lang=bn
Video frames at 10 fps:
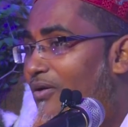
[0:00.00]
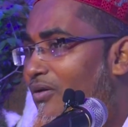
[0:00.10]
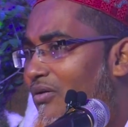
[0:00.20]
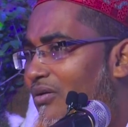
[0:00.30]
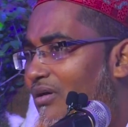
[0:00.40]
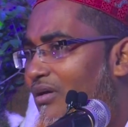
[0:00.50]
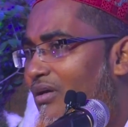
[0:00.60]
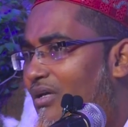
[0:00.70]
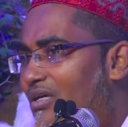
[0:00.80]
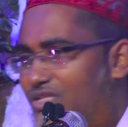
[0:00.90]
কেন
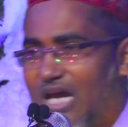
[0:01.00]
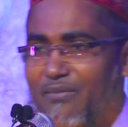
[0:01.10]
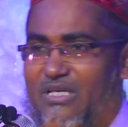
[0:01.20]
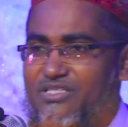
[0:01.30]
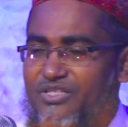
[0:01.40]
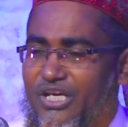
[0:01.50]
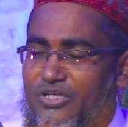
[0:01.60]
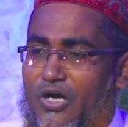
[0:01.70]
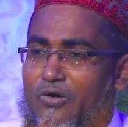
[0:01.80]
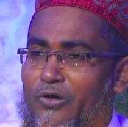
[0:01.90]
স্বামী
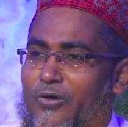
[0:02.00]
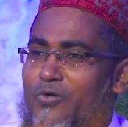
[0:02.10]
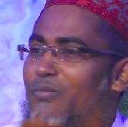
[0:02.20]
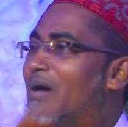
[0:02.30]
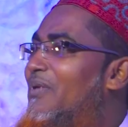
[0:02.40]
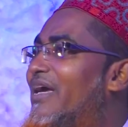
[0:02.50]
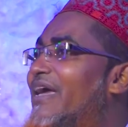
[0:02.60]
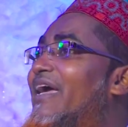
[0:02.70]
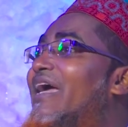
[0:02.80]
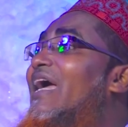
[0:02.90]
স্ত্রী যখন ঘুমাবে